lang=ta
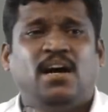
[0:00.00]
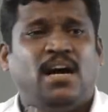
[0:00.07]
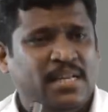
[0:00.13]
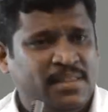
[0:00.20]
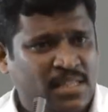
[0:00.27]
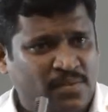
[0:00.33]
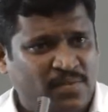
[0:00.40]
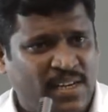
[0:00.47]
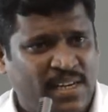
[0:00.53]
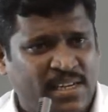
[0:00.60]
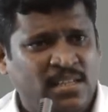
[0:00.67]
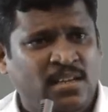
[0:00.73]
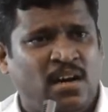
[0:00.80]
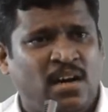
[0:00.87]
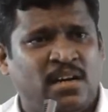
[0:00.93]
அந்த வீடு
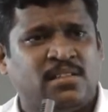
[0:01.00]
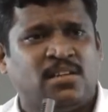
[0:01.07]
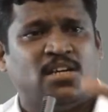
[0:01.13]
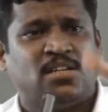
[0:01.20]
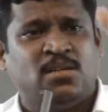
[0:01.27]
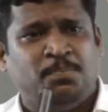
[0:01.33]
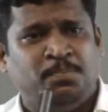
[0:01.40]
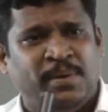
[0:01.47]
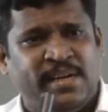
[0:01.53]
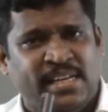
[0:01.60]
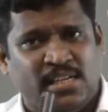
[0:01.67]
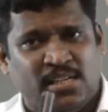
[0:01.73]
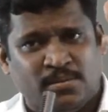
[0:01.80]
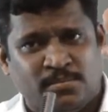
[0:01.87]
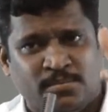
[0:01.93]
ஆண்களுக்கு
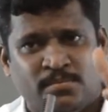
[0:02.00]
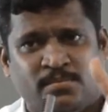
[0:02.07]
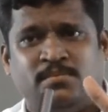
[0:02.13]
பிடிக்கும்